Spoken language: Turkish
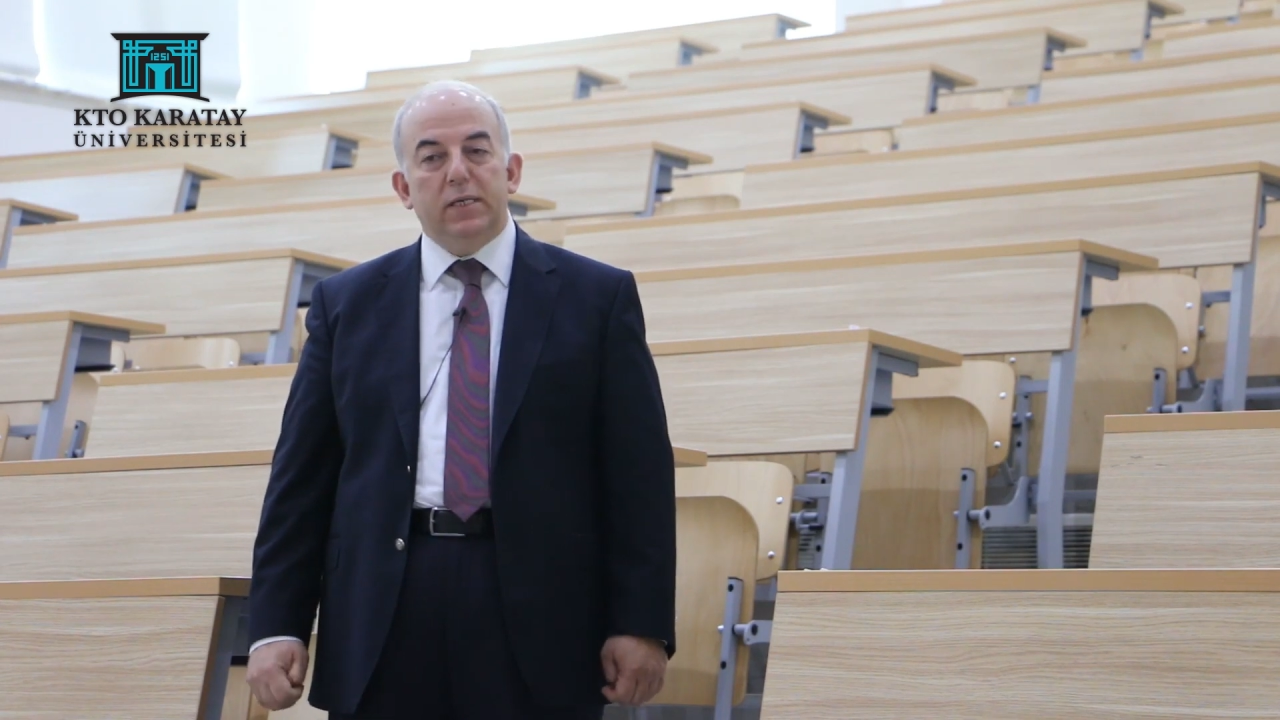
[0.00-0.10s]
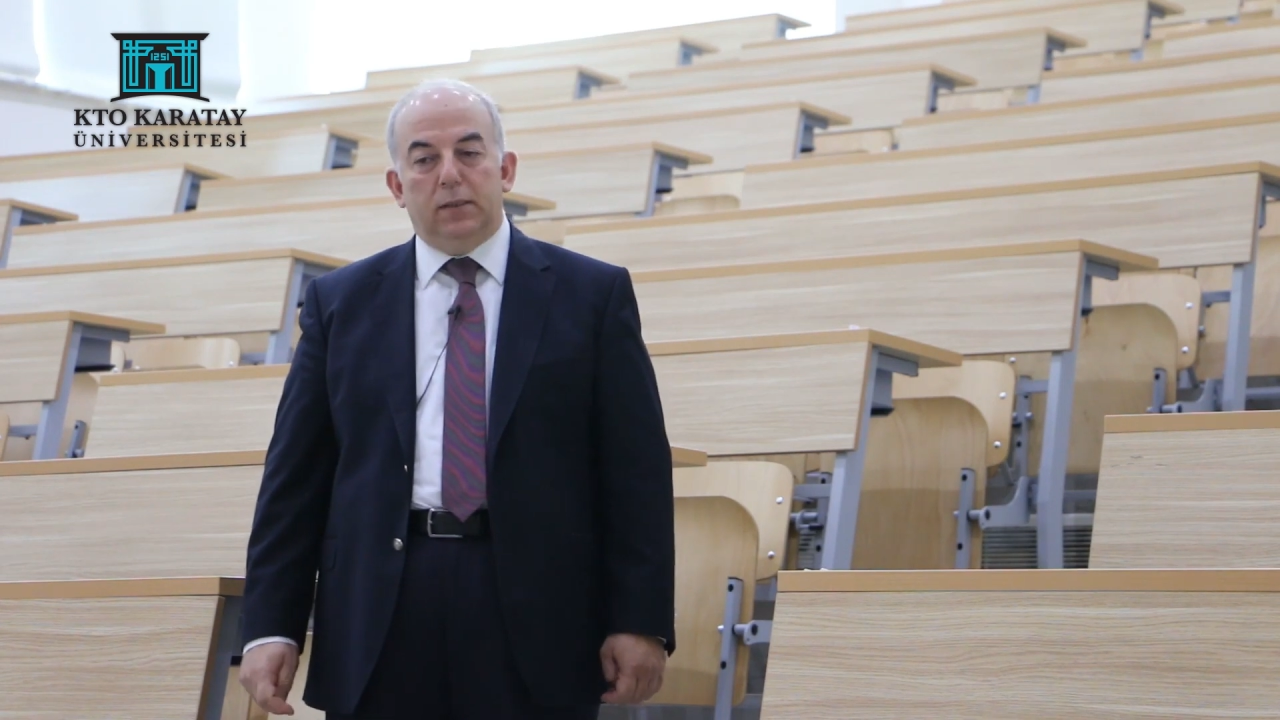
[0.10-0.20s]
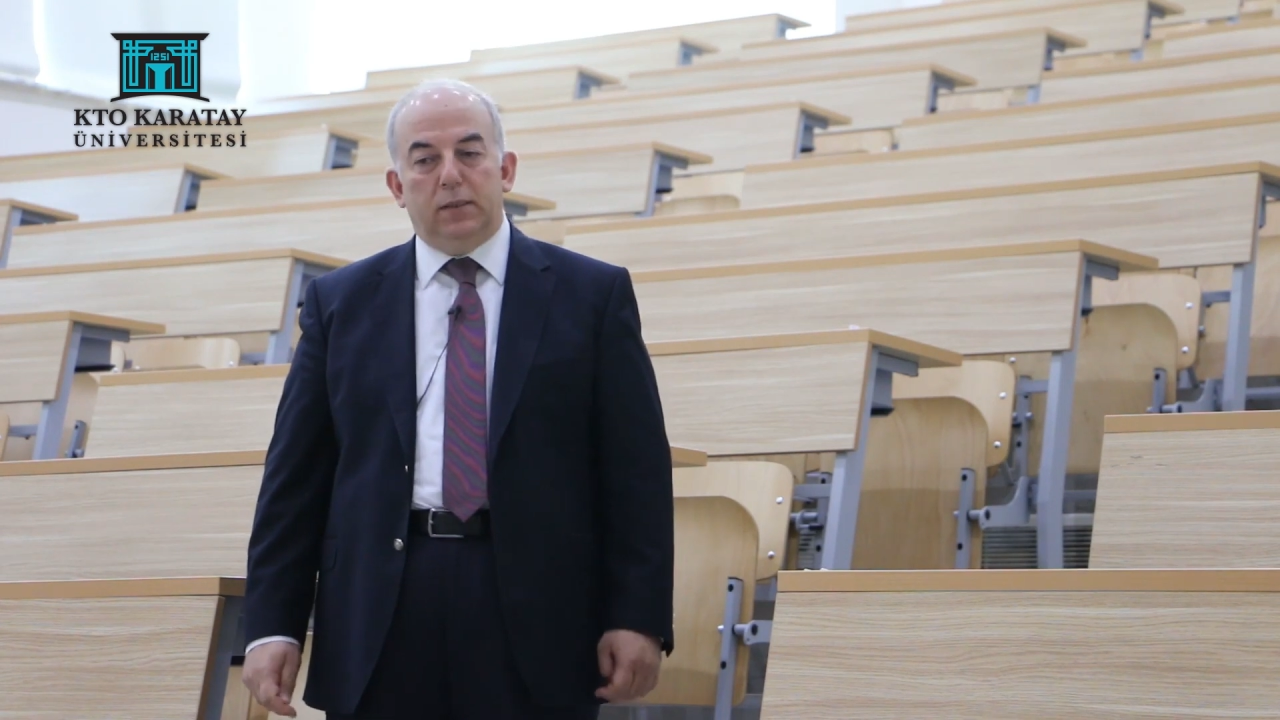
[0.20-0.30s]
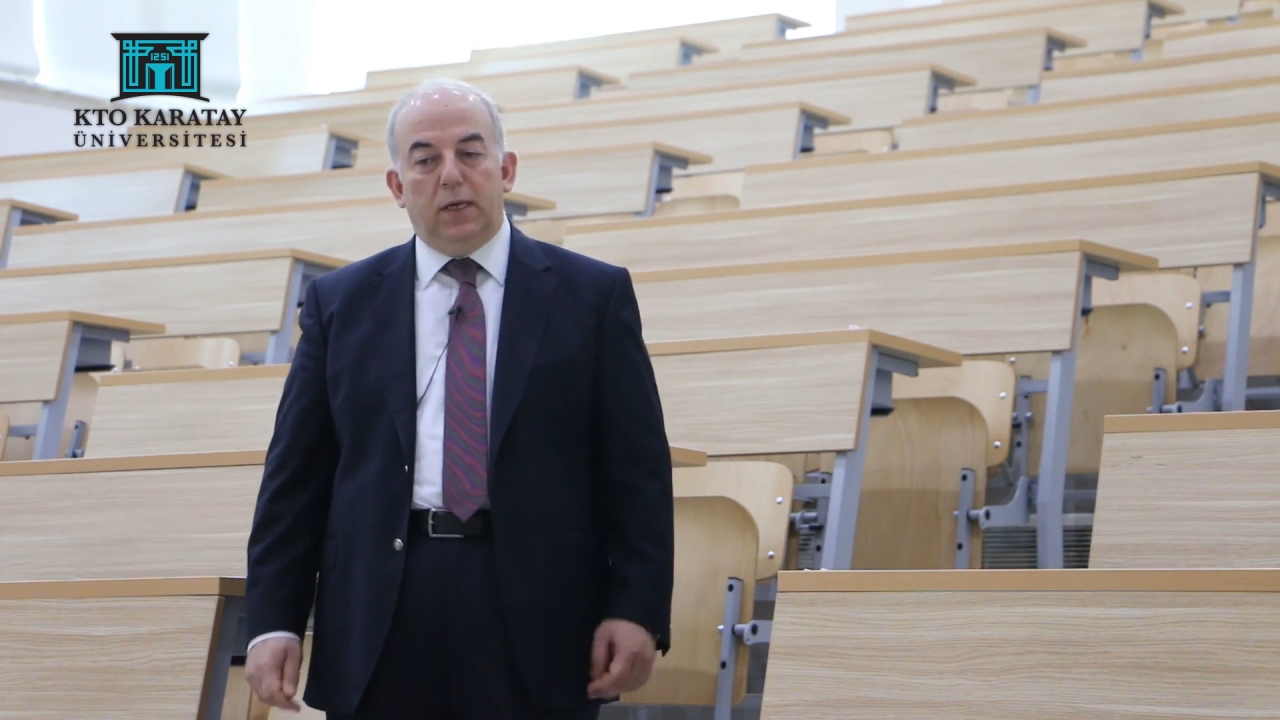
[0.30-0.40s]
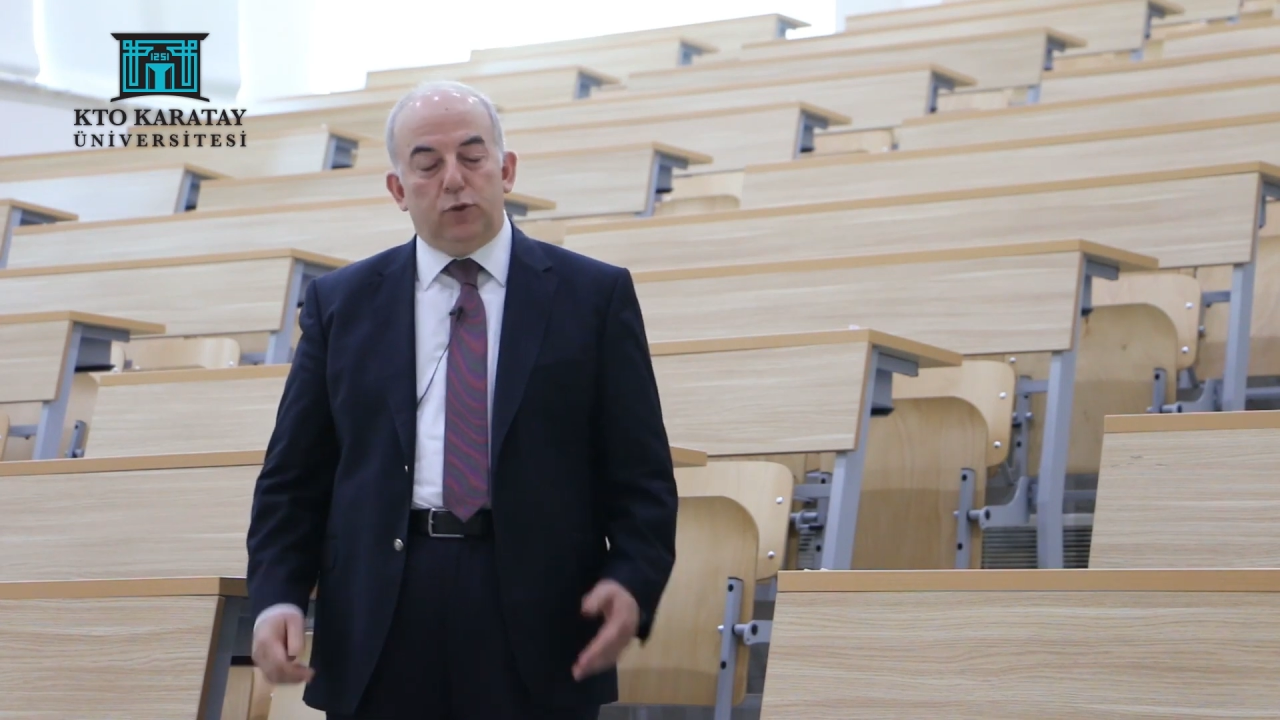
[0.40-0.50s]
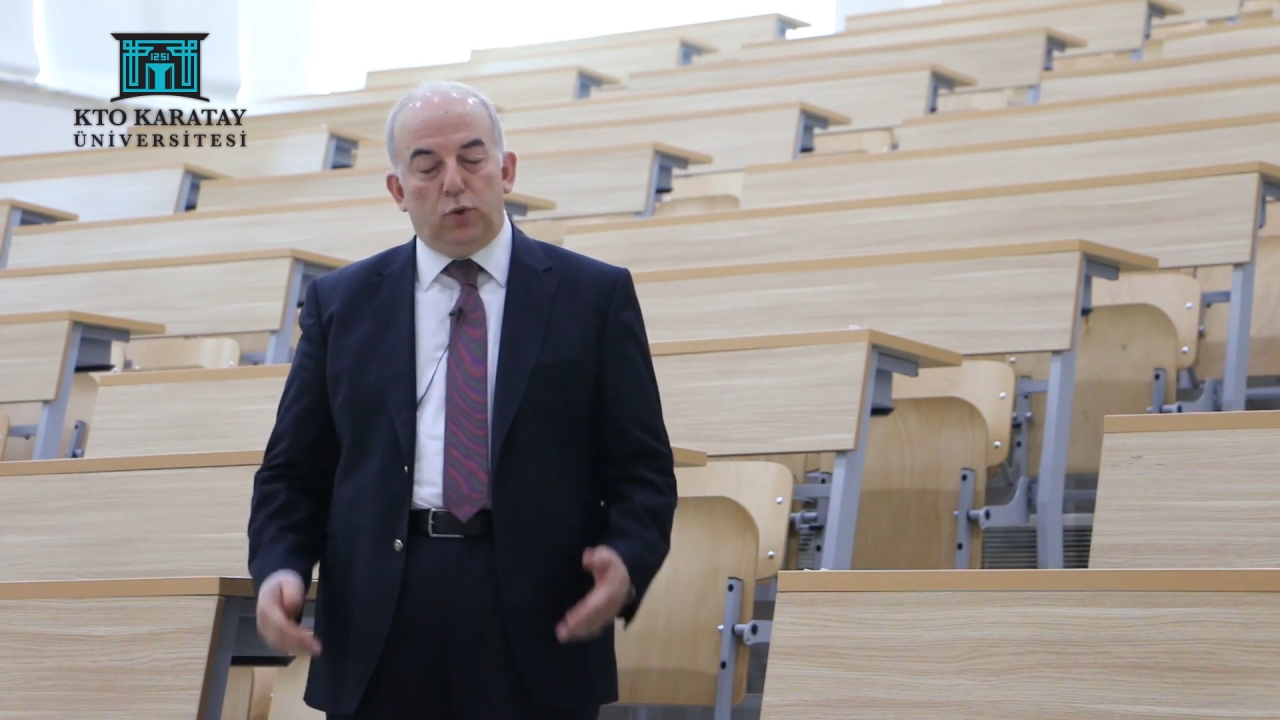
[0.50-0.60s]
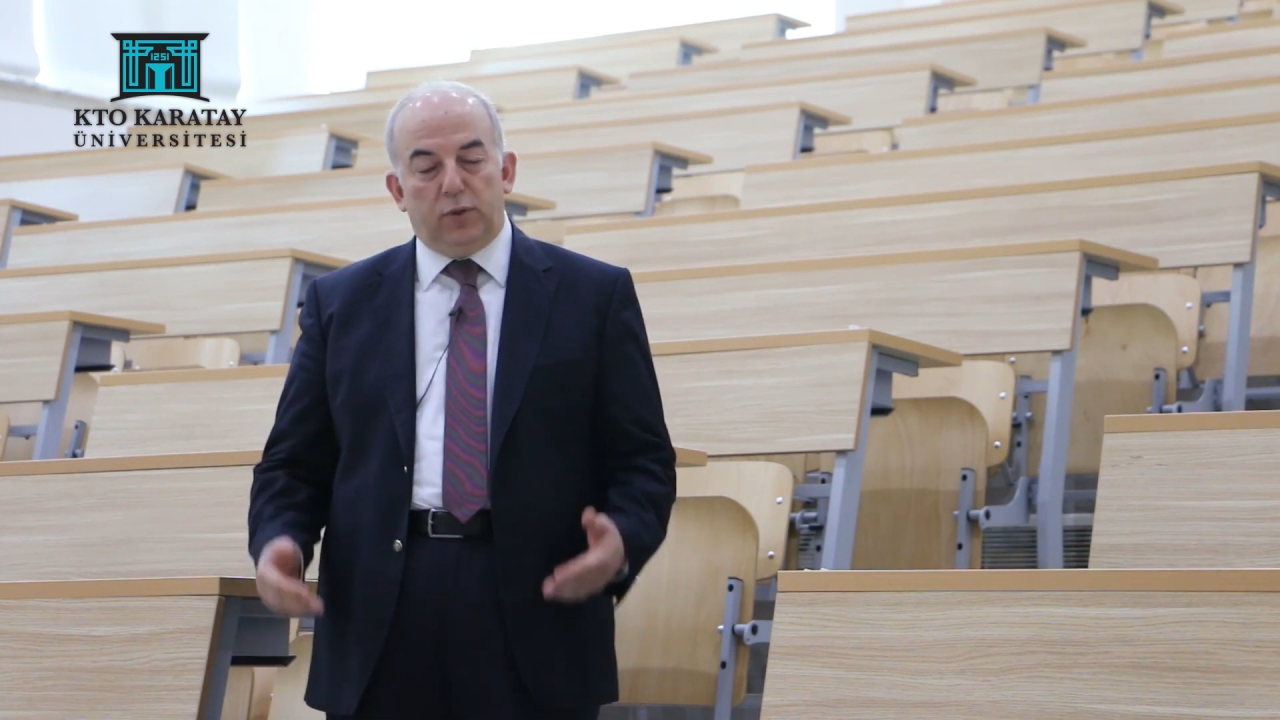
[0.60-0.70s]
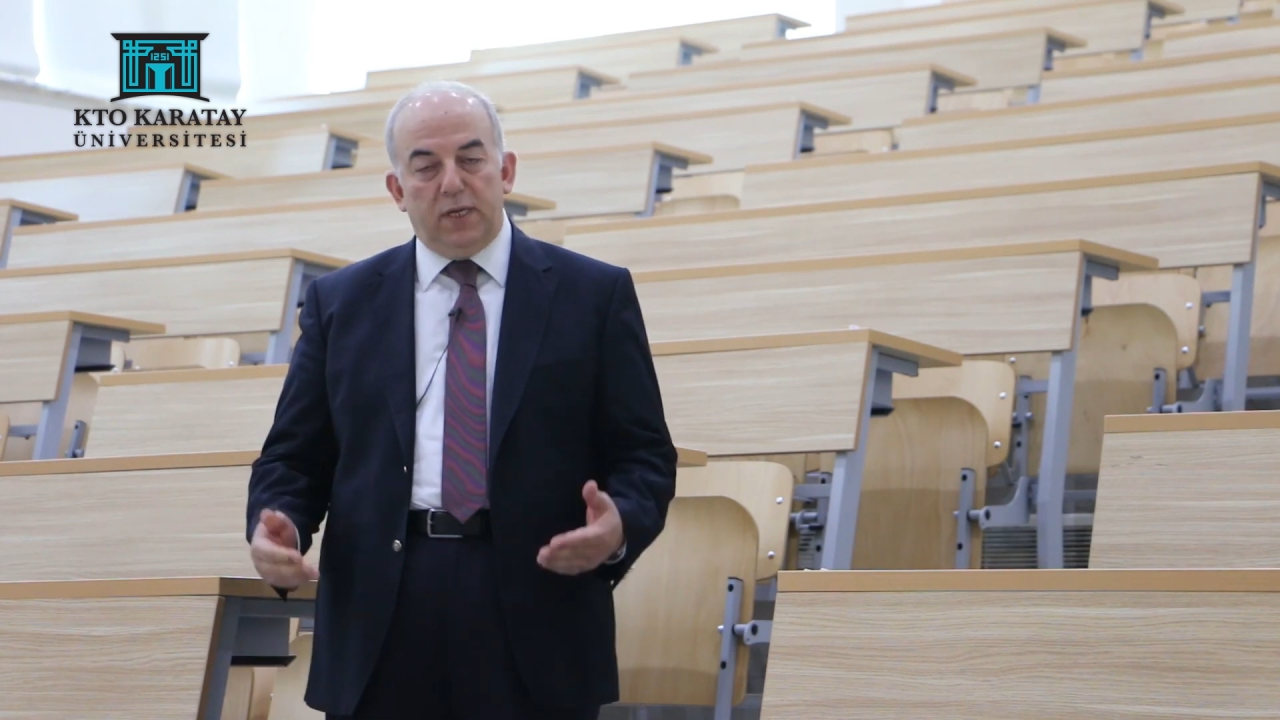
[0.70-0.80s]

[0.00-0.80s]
yıl daha çok